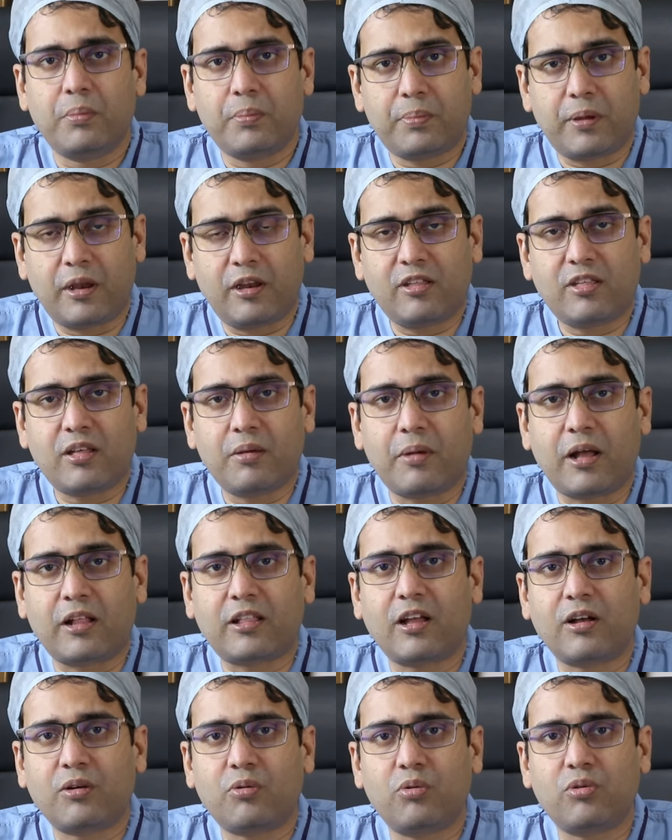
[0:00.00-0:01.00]
পেনিসে
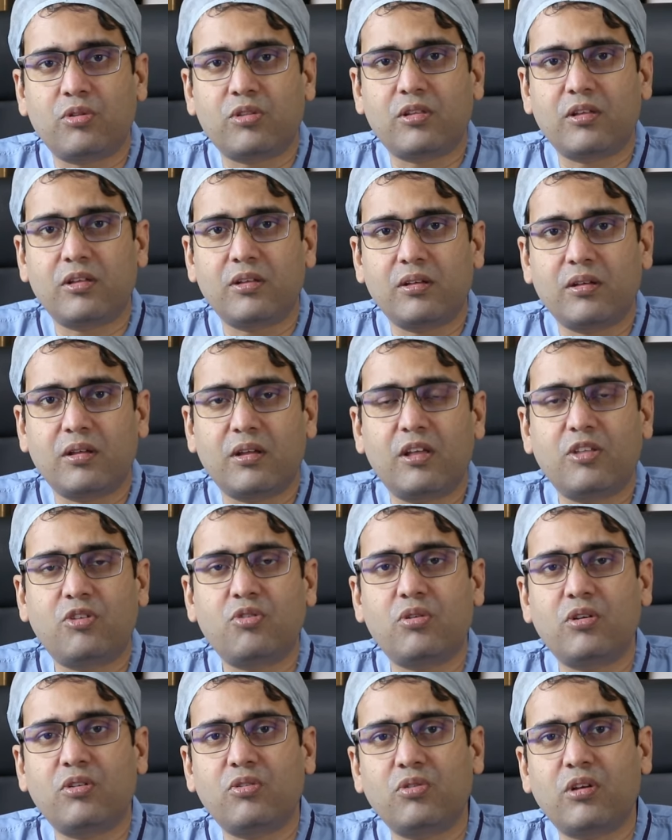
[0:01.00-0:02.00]
ব্যথা করছে কিছু
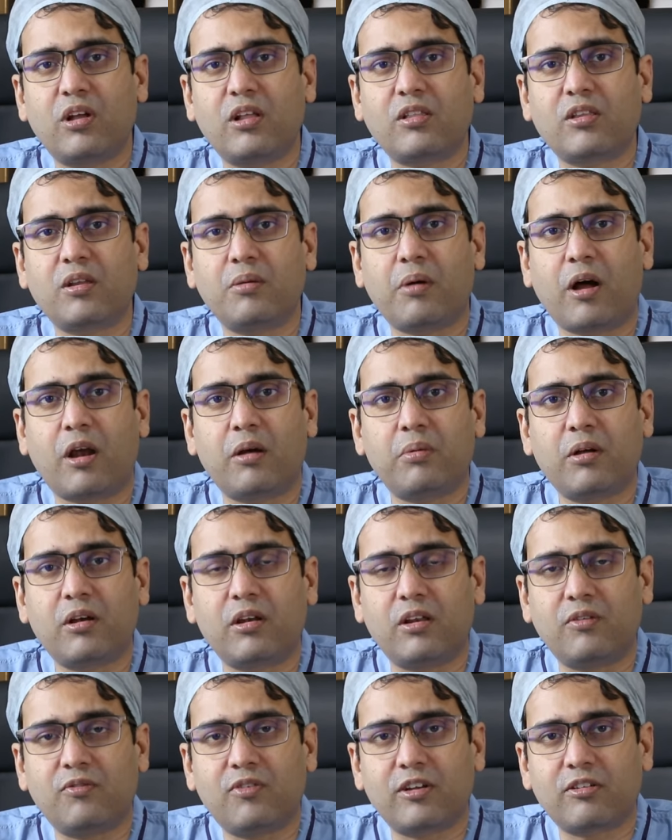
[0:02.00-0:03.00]
কিছু ক্ষেত্রে বারবার
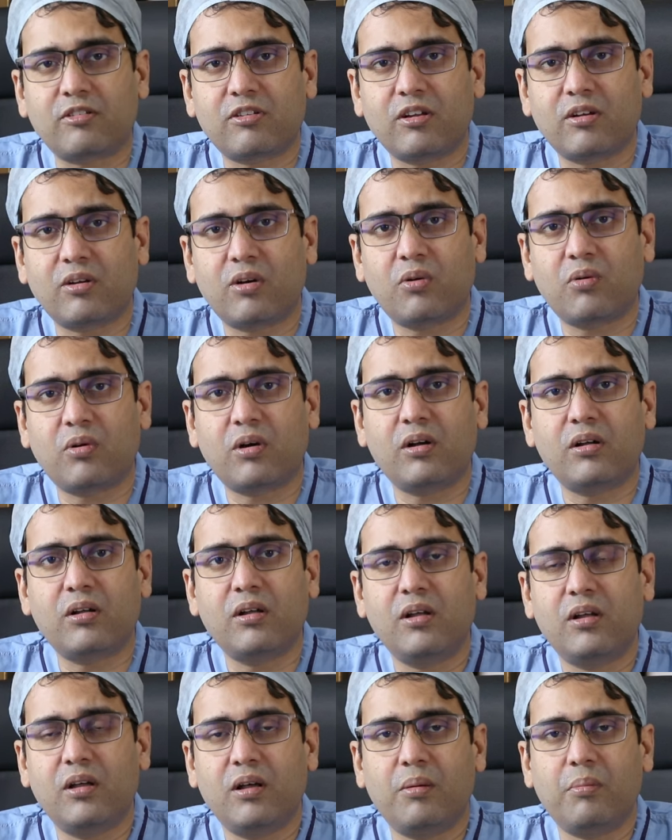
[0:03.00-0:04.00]
ইনফেকশান হওয়া
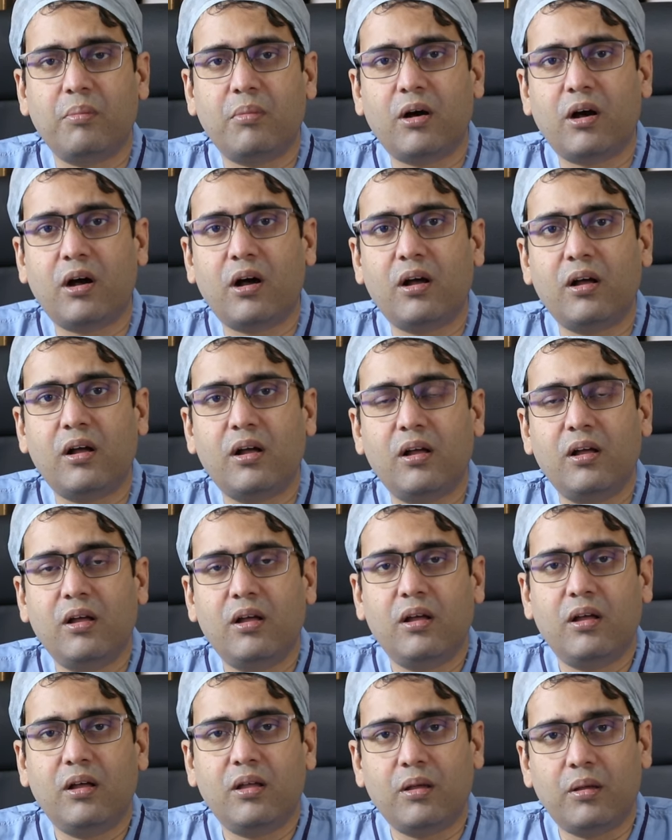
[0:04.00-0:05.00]
বা
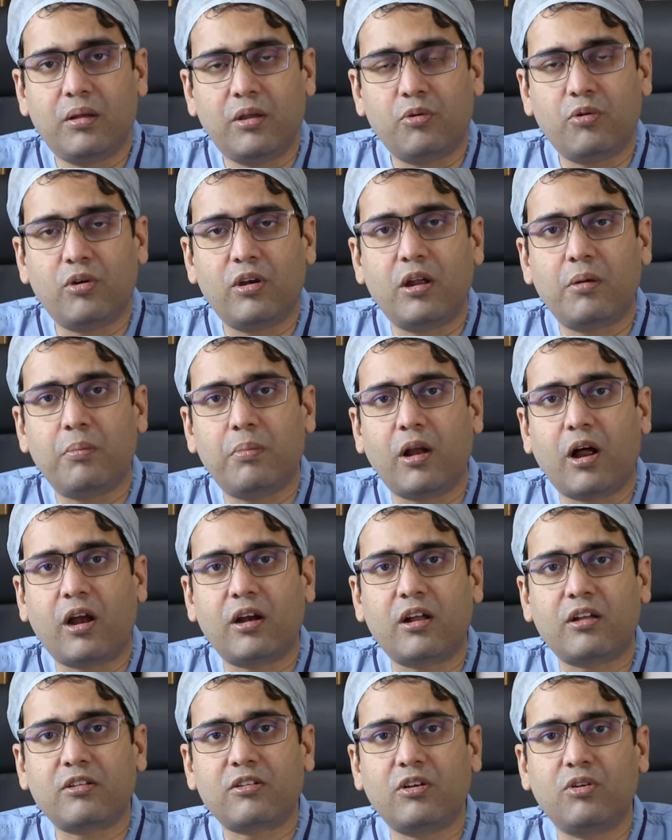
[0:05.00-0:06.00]
ইউরিনে ব্লাড
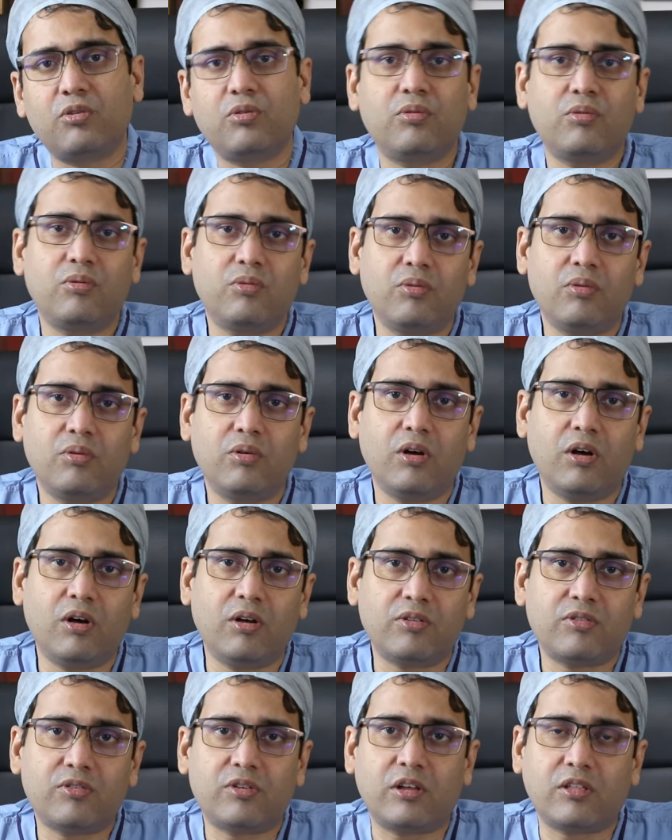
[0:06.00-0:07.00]
আসাও
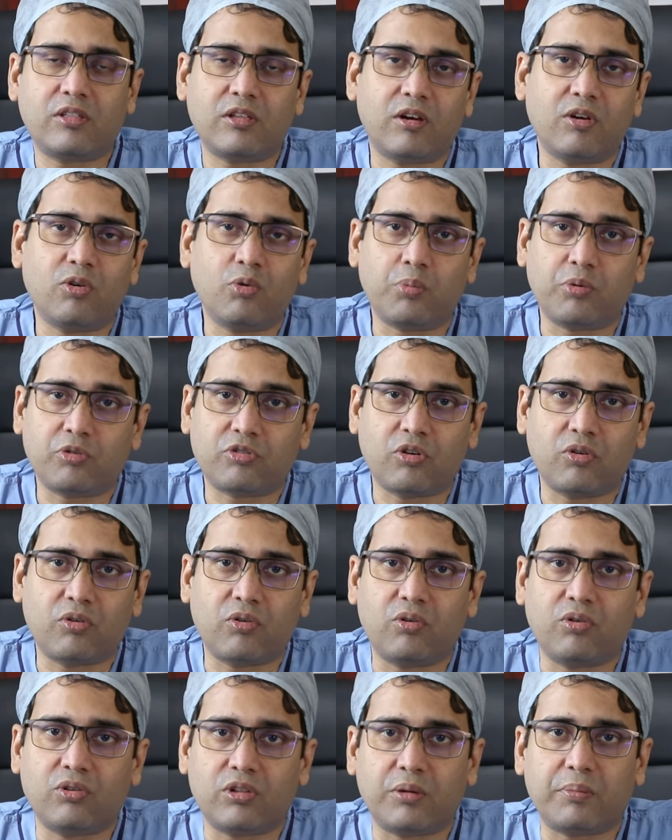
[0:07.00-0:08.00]
স্ট্রিকচারের উপসর্গ
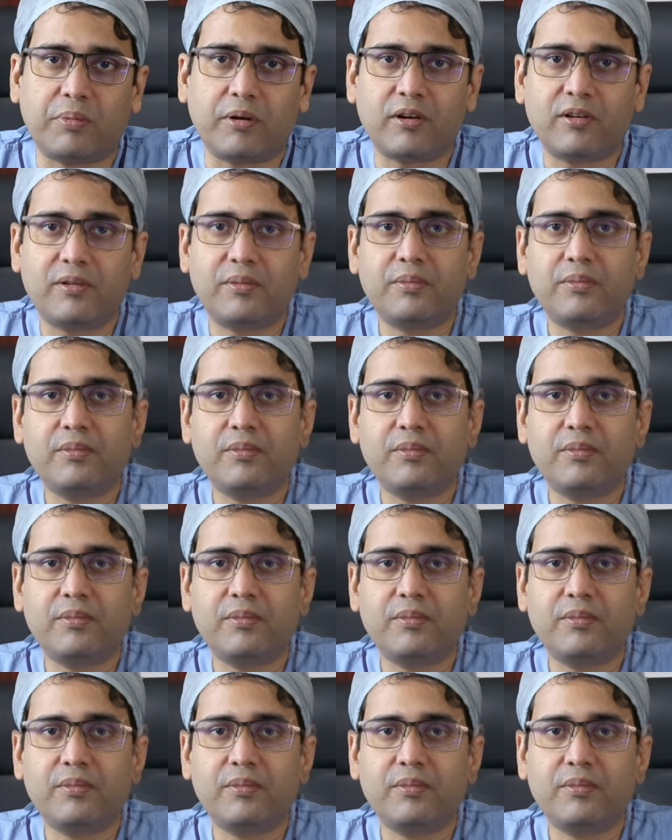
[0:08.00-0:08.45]
হতে পারে